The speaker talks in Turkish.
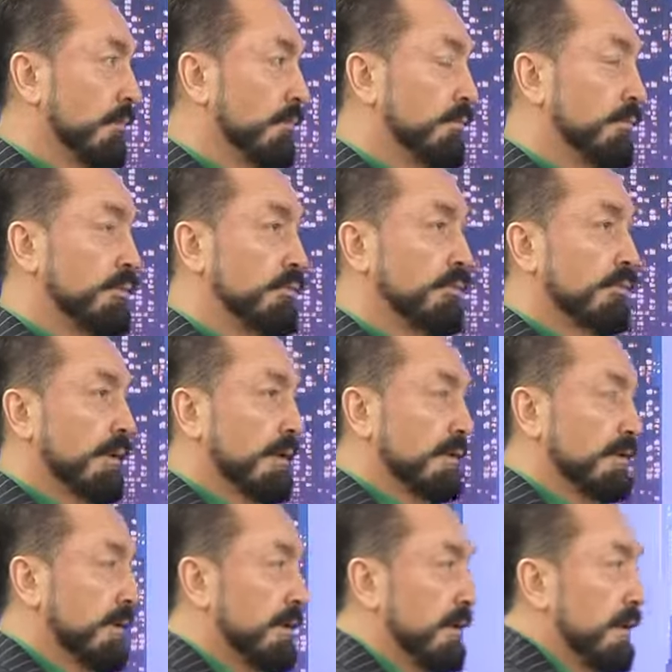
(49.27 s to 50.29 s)
Bütün
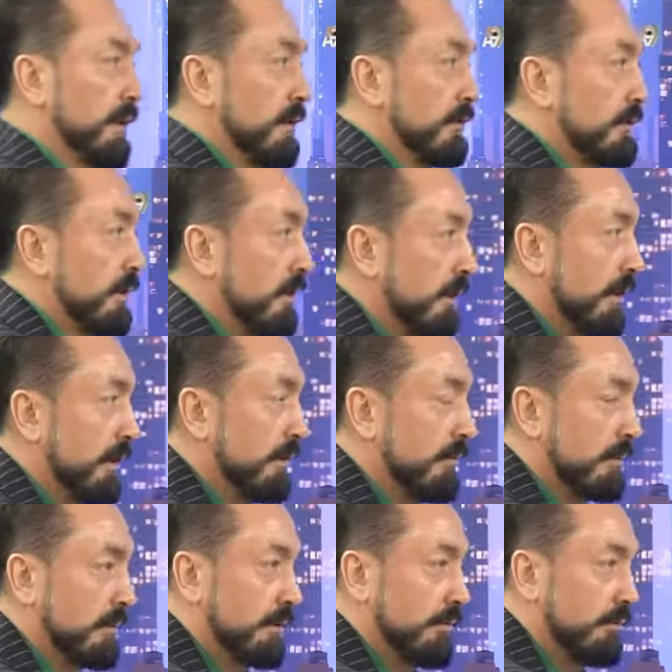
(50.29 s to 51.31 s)
asırlık ağaçlar yani
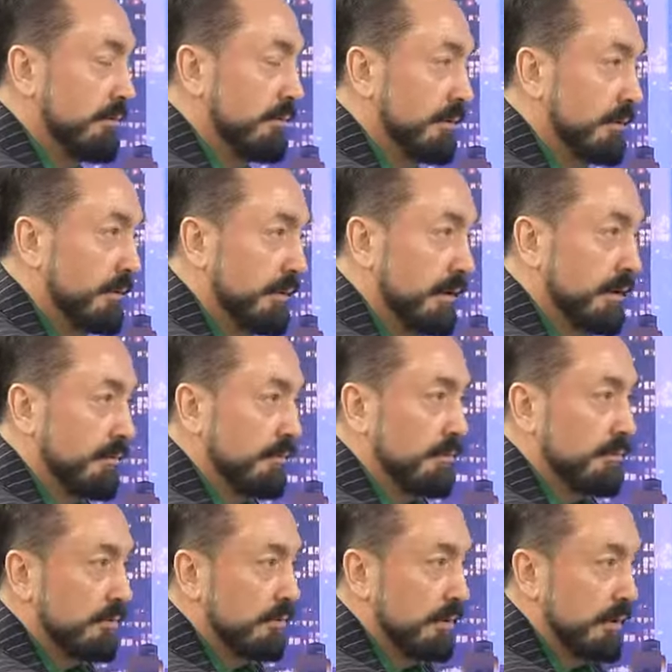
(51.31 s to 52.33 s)
mesela 100 yılı
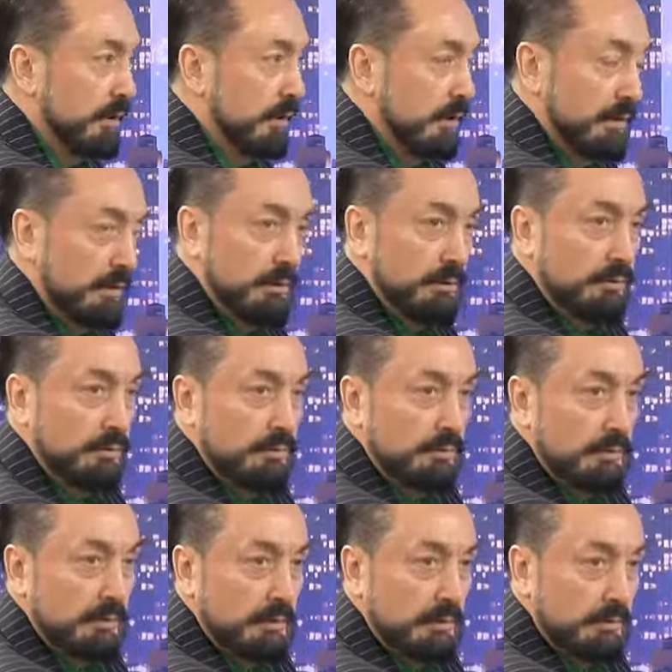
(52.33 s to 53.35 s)
geçmiş,
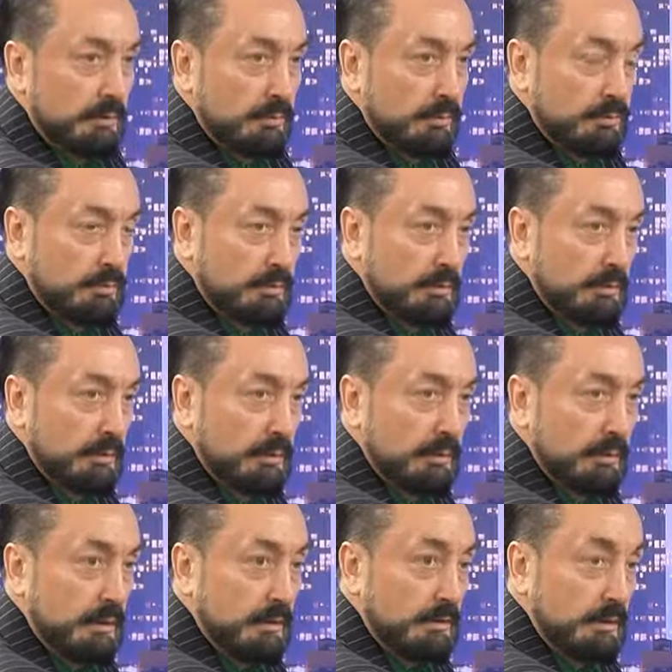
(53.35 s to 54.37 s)
200 yıllık, 300
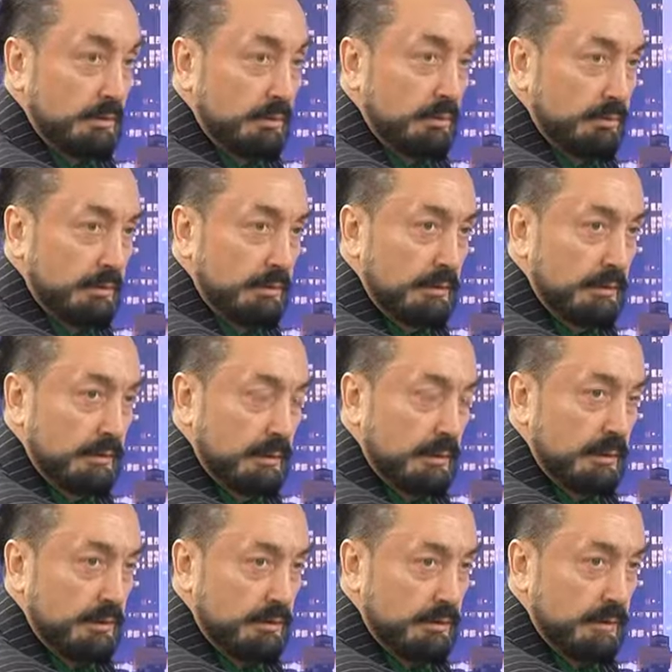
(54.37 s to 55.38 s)
yıllık hatta 400 yıllık
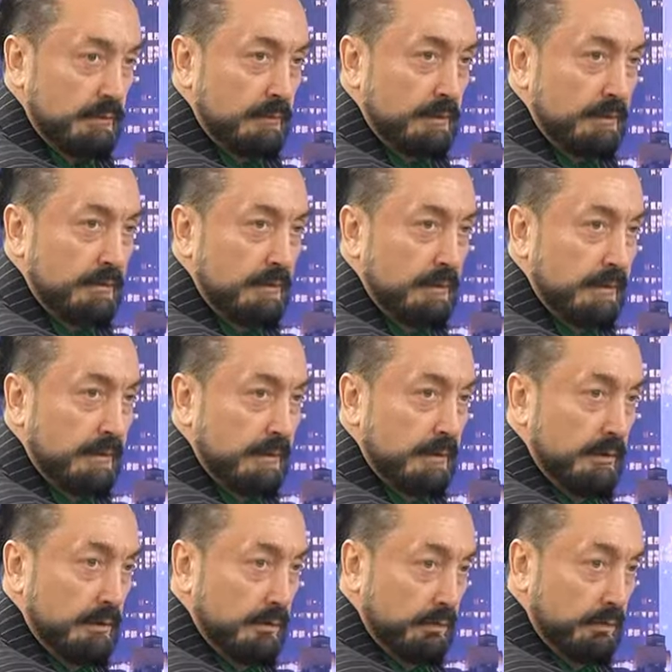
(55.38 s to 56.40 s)
ağaçlar var.
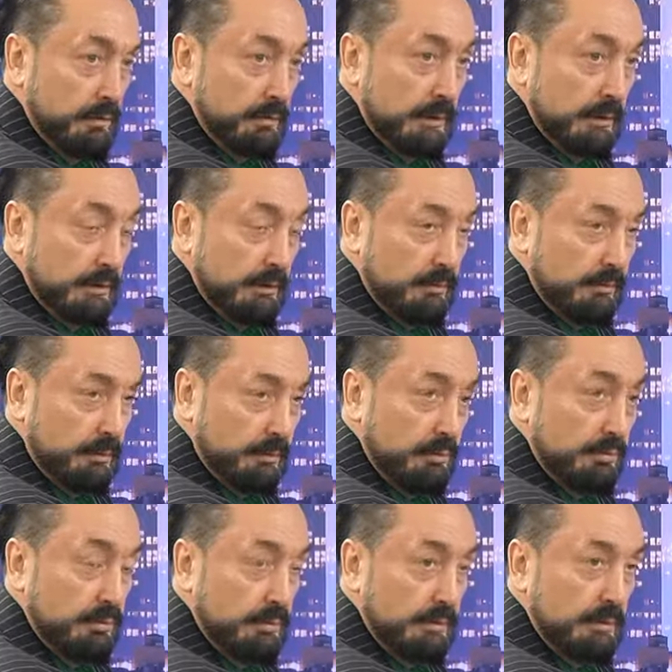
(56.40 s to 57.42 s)
Özellikle bu
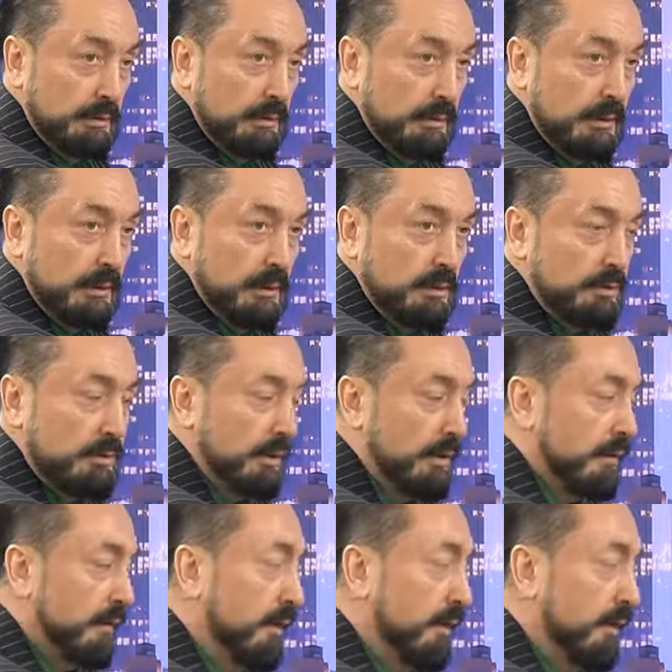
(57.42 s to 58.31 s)
300 yıllık ağaçlar.